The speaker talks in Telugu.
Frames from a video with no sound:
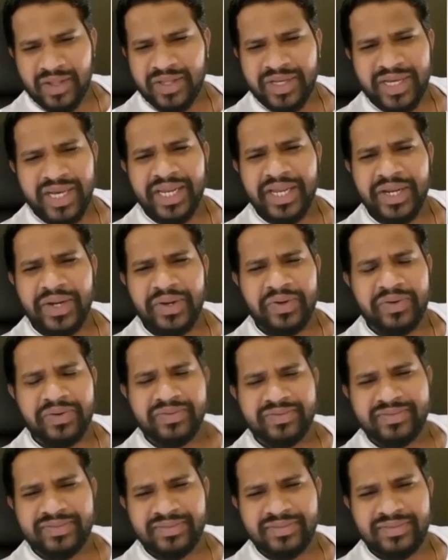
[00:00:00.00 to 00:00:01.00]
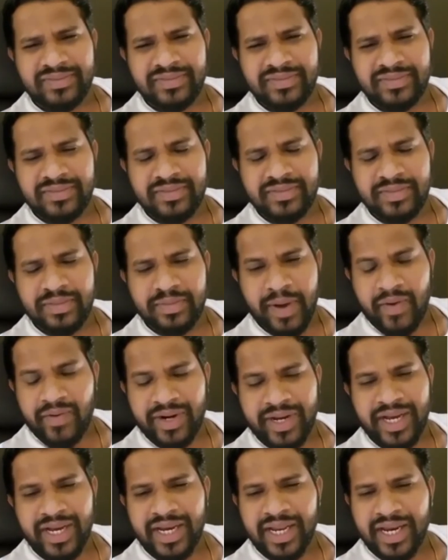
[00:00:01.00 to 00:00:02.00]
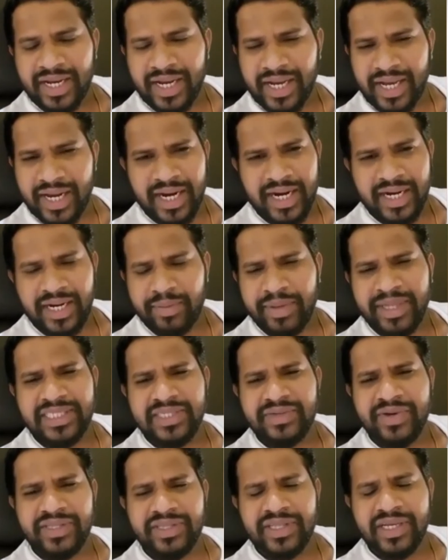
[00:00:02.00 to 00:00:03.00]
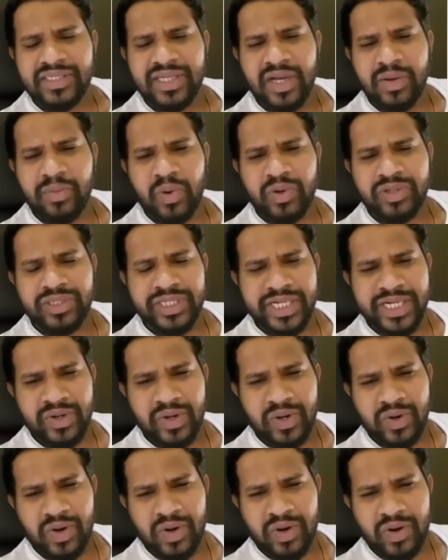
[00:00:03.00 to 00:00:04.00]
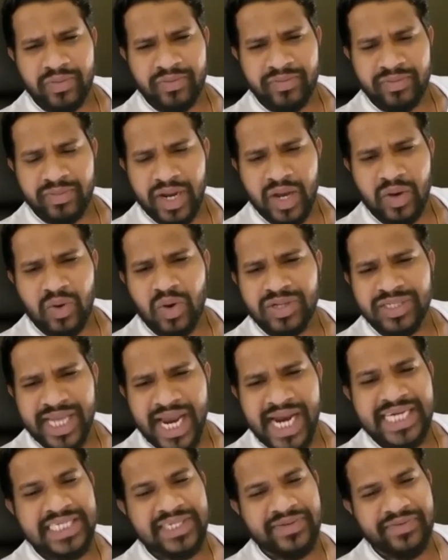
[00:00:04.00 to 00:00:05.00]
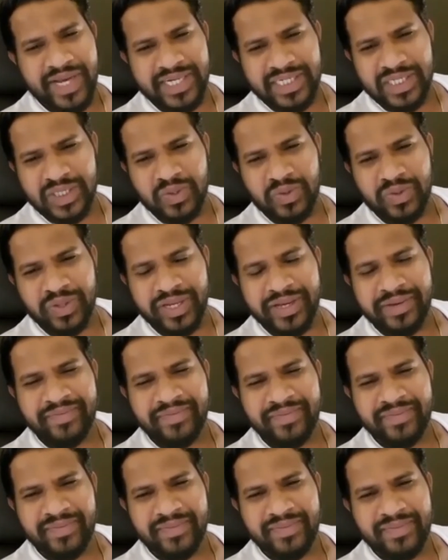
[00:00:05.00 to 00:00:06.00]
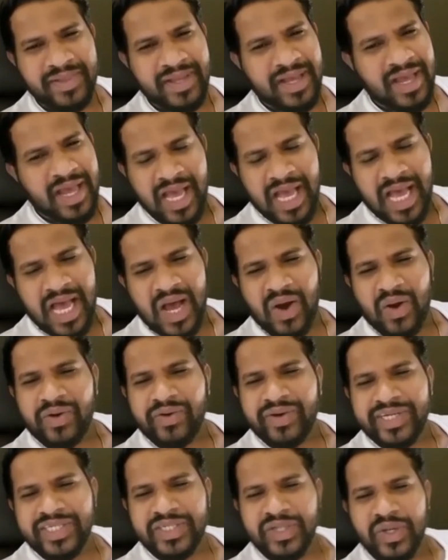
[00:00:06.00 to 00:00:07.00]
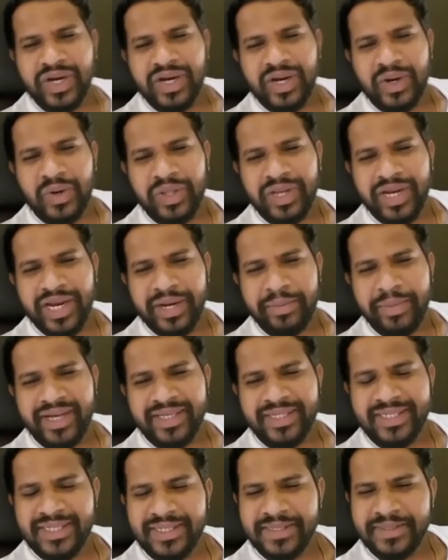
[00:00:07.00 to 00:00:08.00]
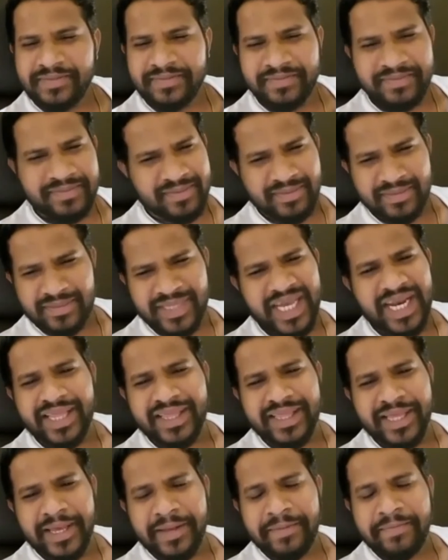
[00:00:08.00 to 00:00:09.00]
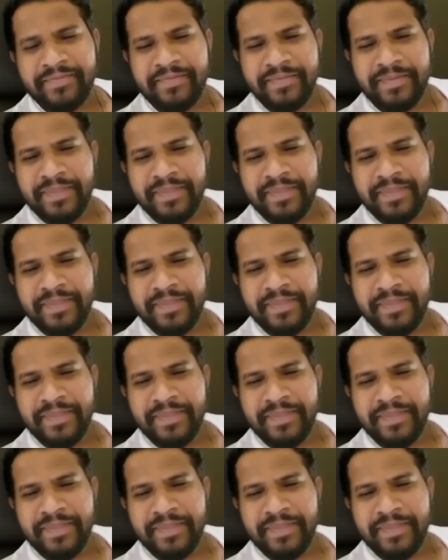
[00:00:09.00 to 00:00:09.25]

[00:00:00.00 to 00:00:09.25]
అందుకే నేను పవన్ కళ్యాణ్ గారు లాంటి మంచి వ్యక్తికి సపోర్ట్ చేయడంలో నాకు ఒక సాటిస్ఫాక్షన్ ఉంది ఆ ఒక్క విషయంలో నన్ను వదిలేను బాస్ నేను అంతే